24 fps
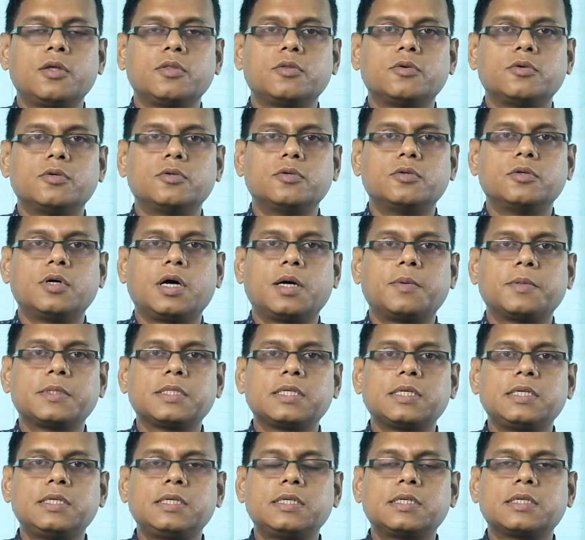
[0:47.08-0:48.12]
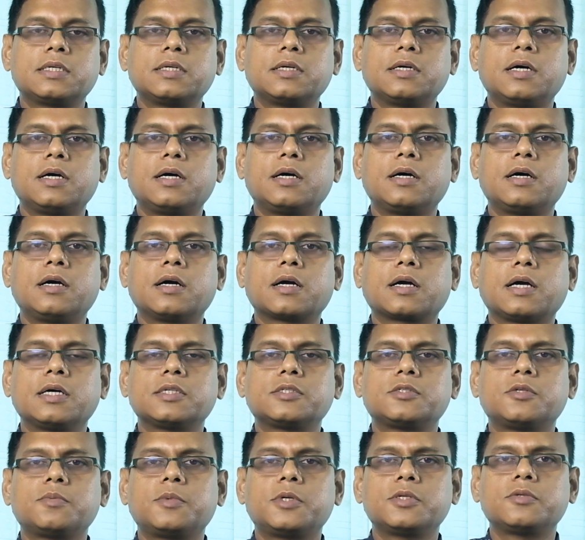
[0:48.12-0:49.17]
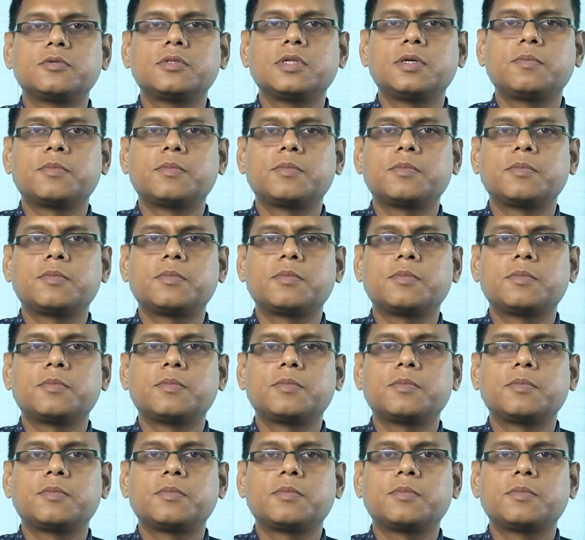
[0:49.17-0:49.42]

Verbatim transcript: তো আমাদের কাস্টমার যদি